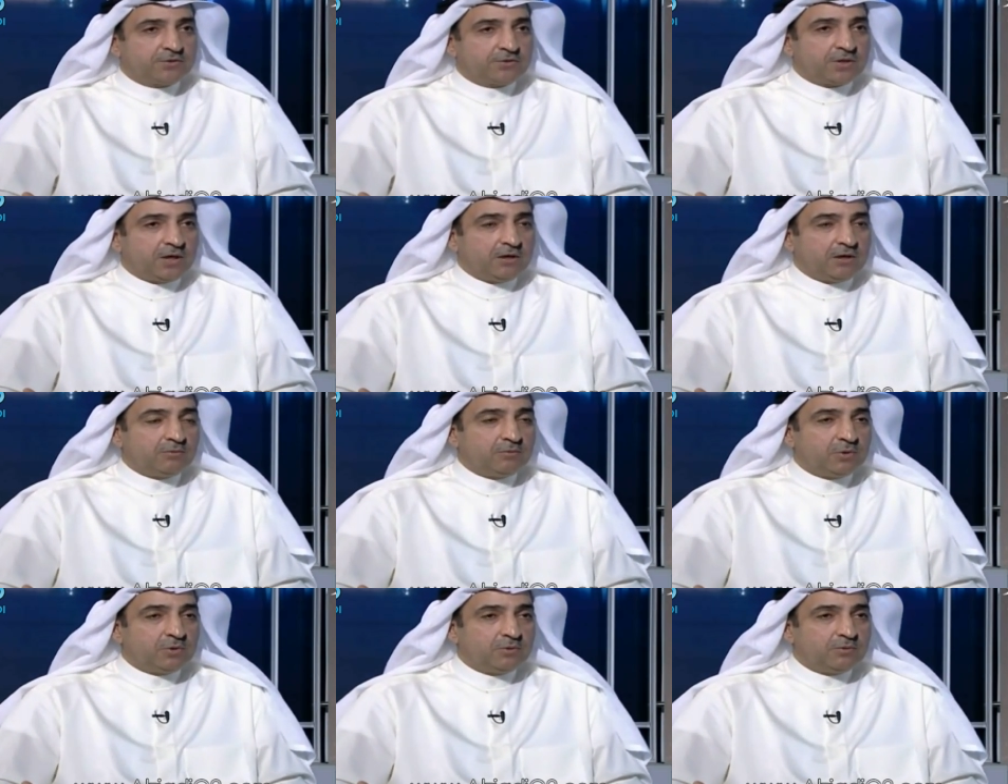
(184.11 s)

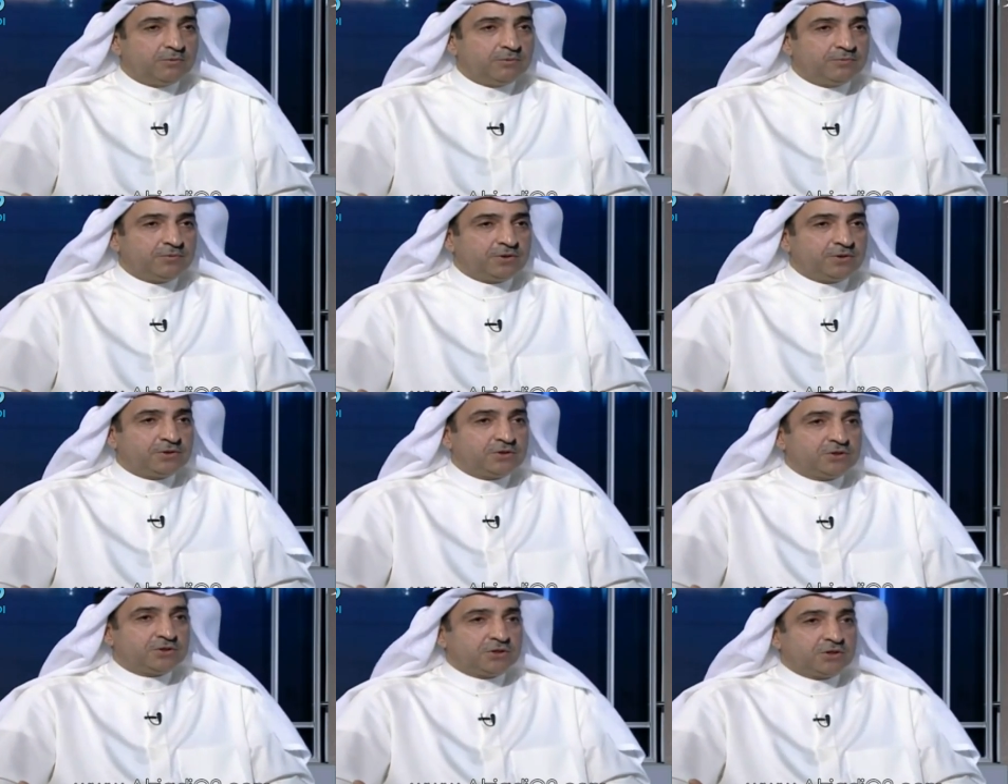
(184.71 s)
طالبوا في
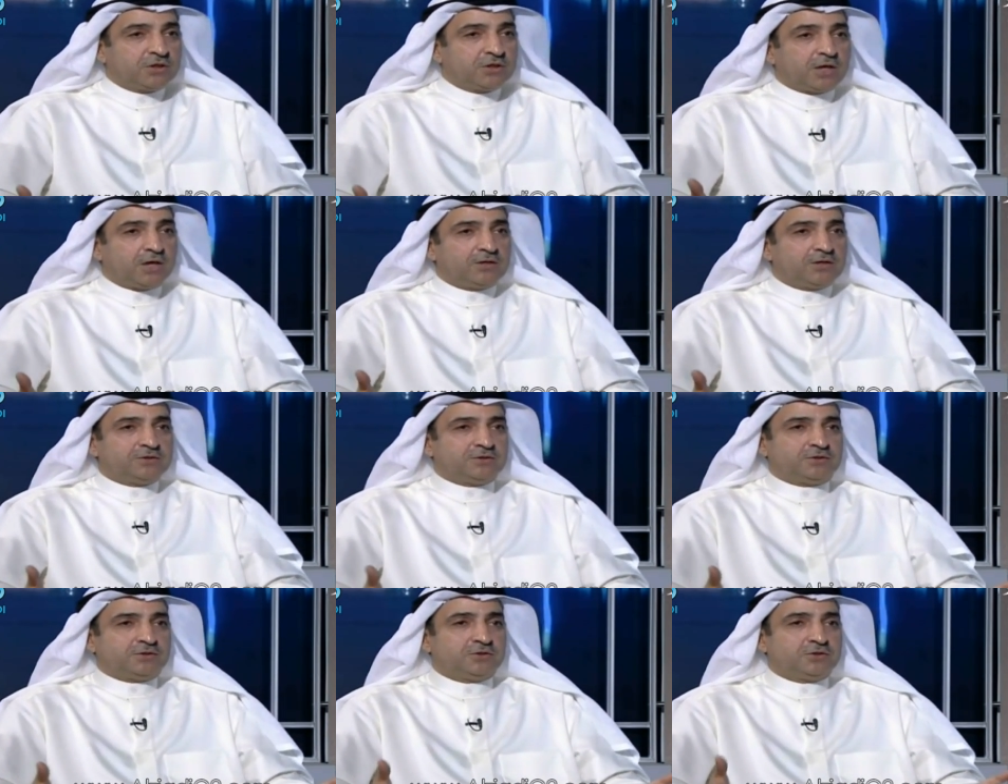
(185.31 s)
تسع
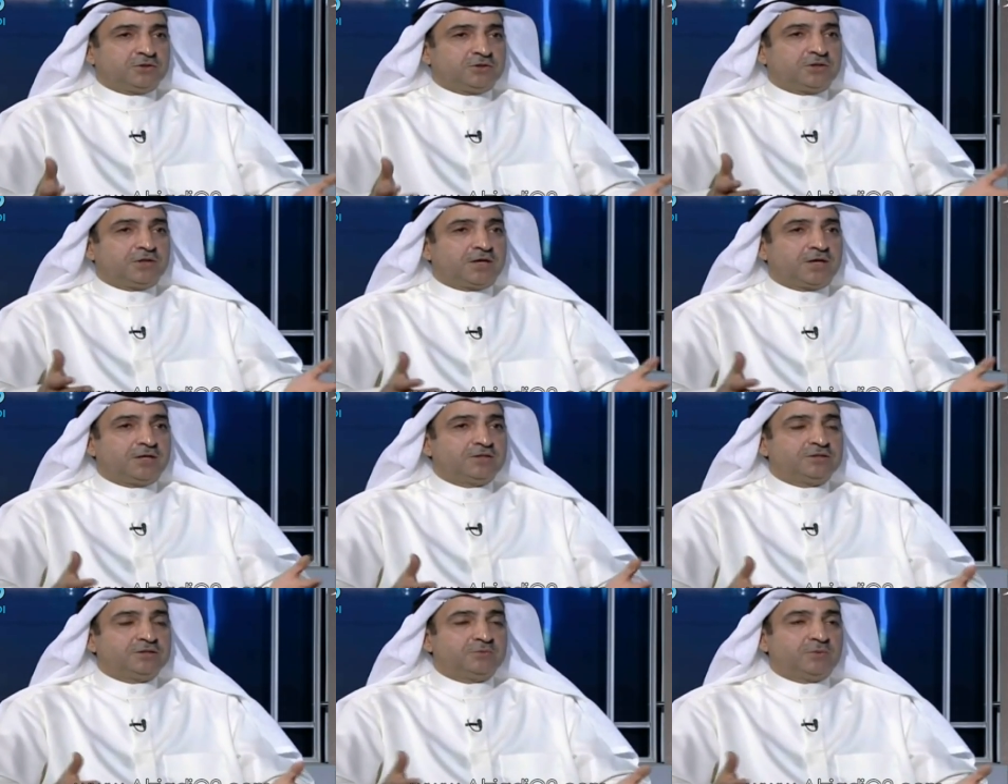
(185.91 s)
كراسي تسع
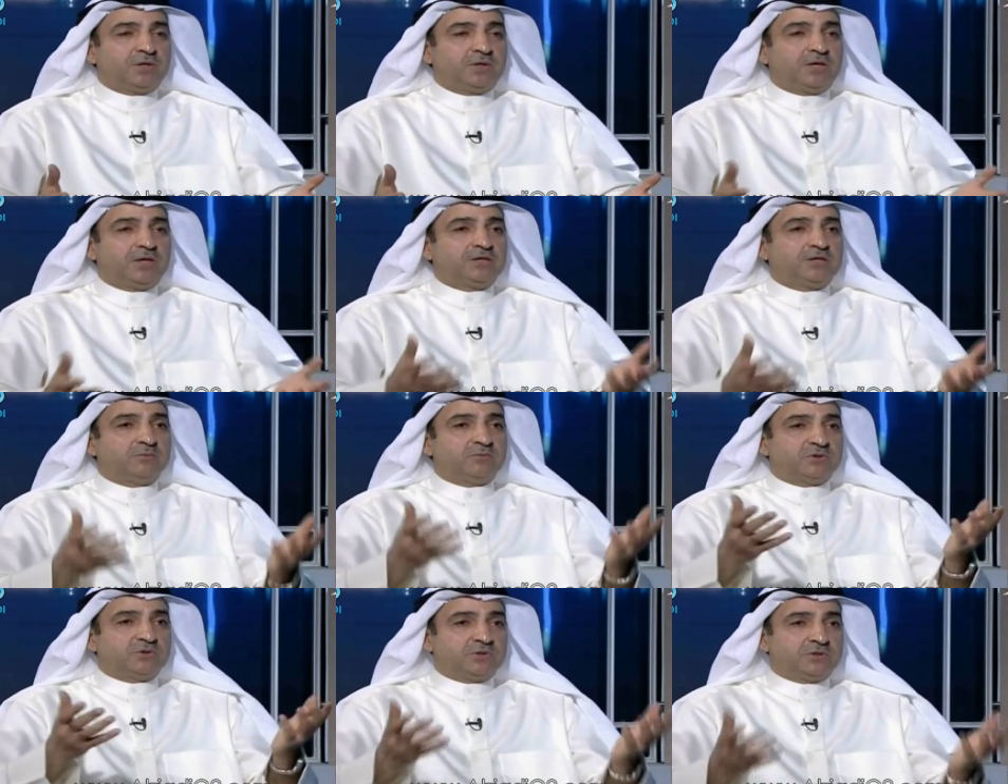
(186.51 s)
كراسي
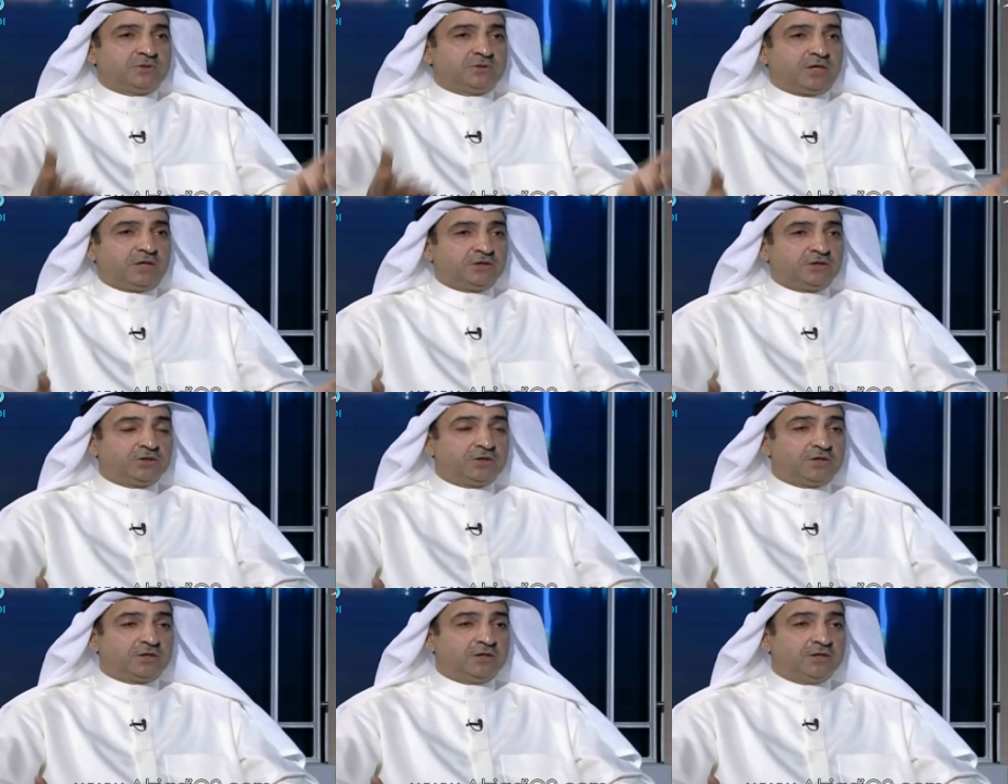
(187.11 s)
معناته من
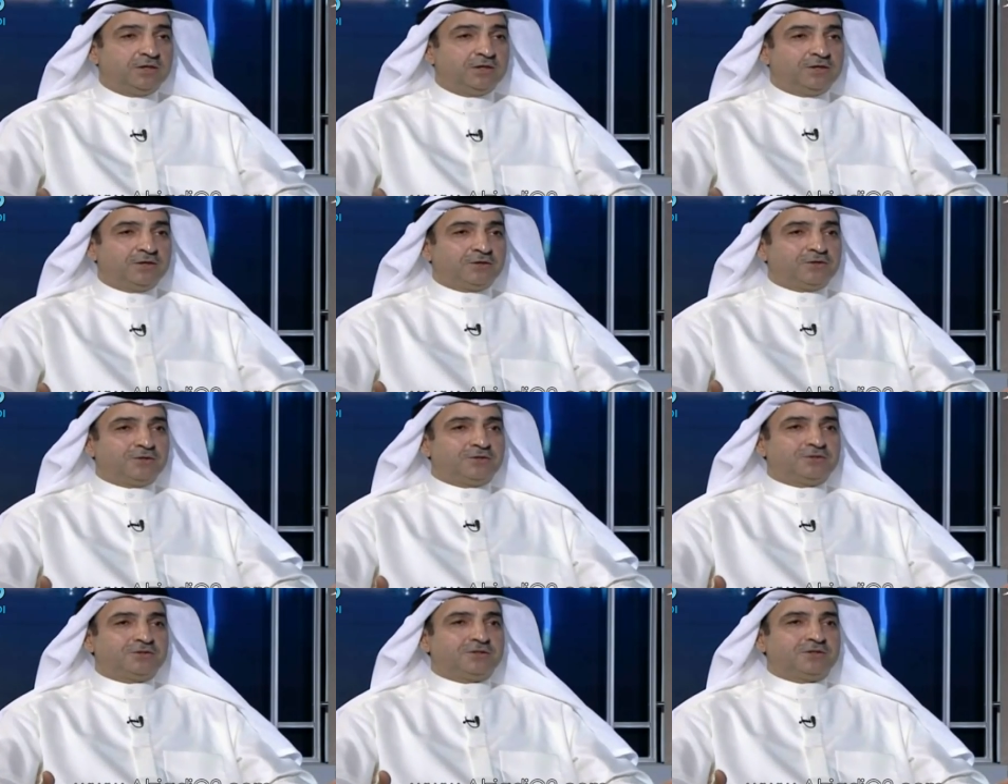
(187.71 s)
16
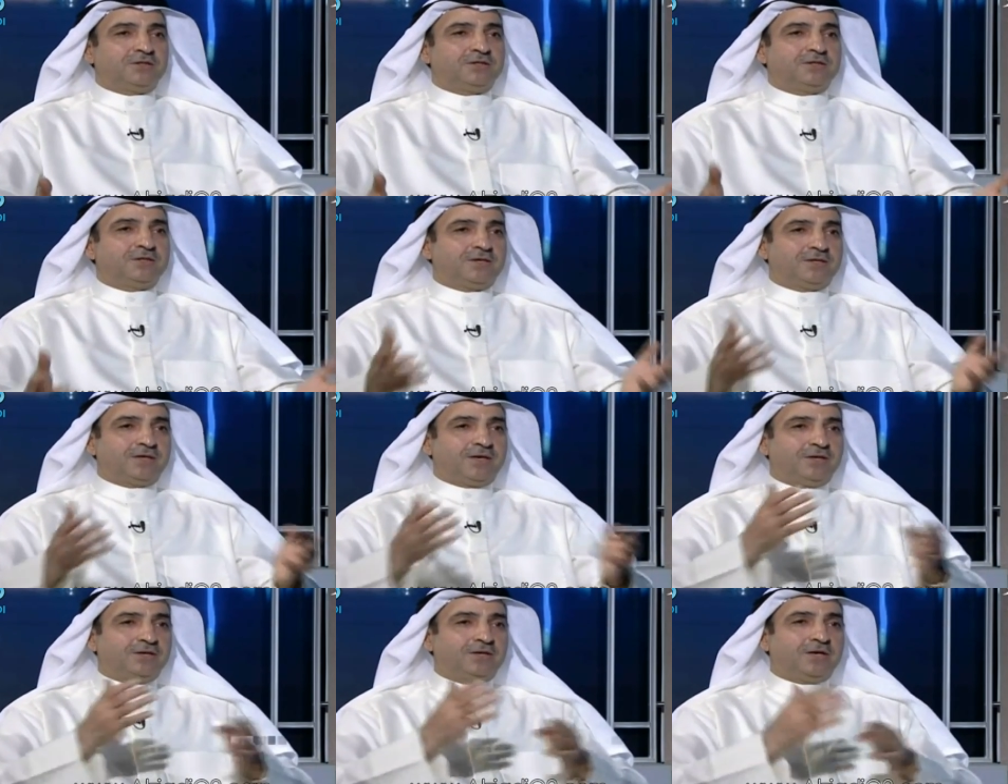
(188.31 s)
كرسي
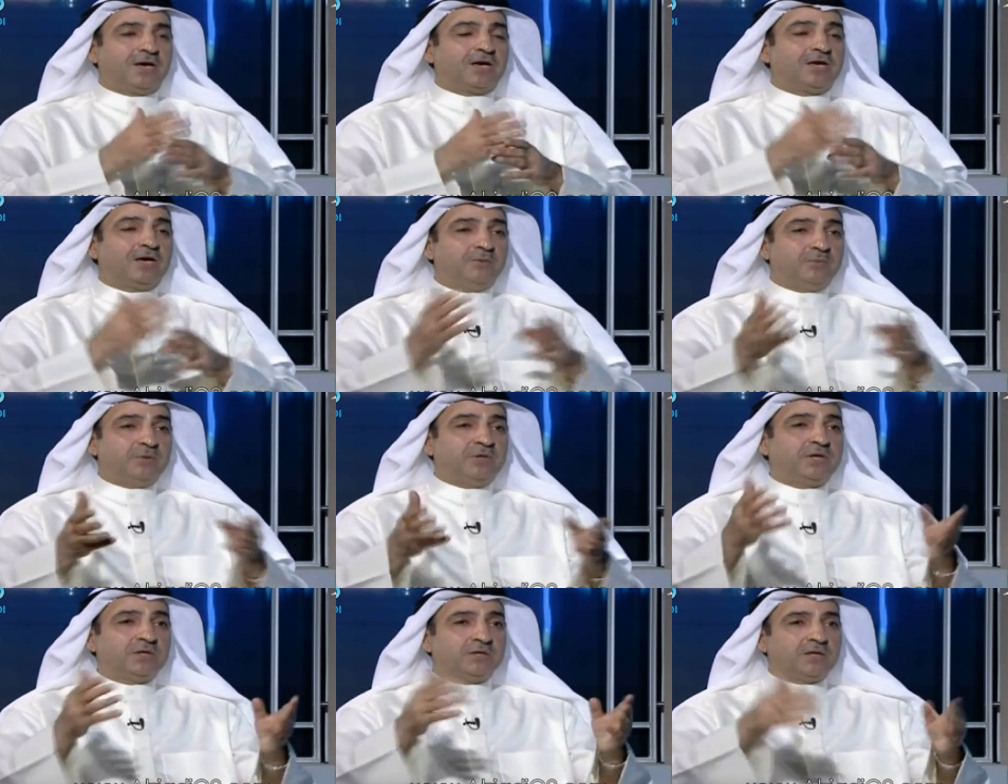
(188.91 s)
يعني
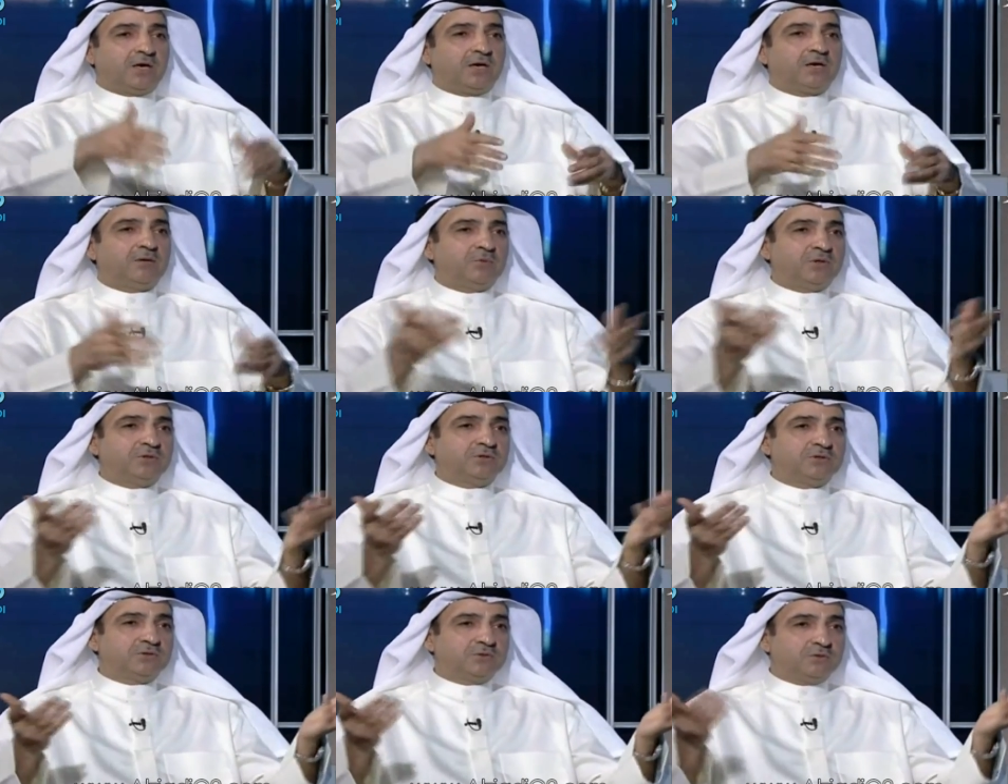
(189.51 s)
أغلبية داخل
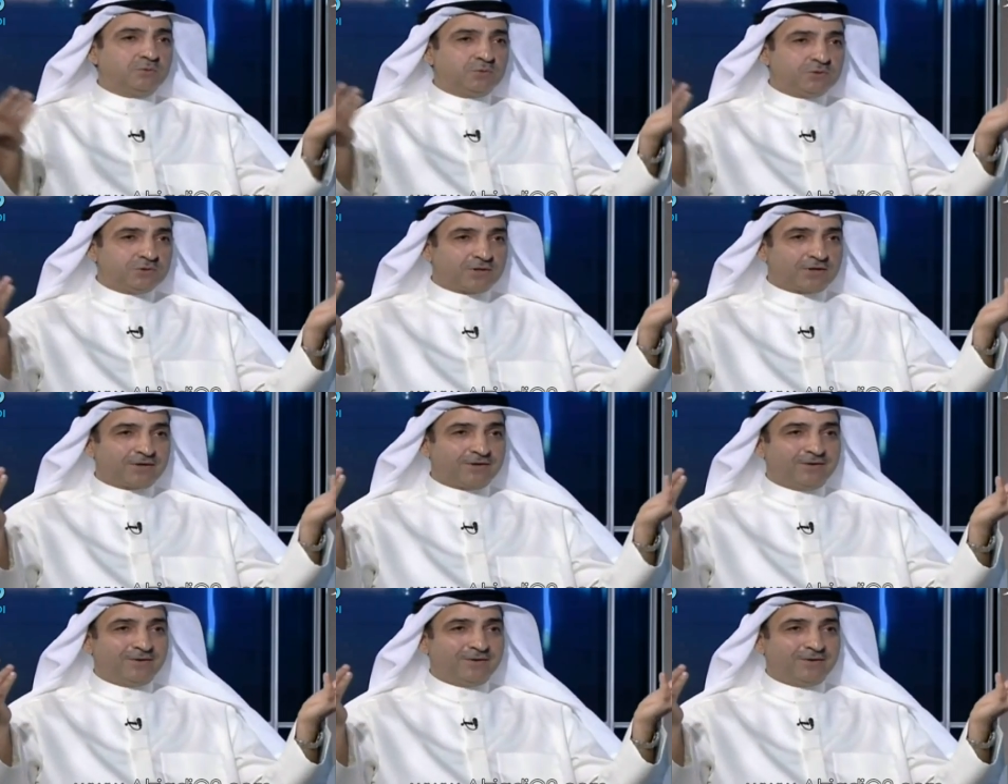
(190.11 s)
مجلس الوزراء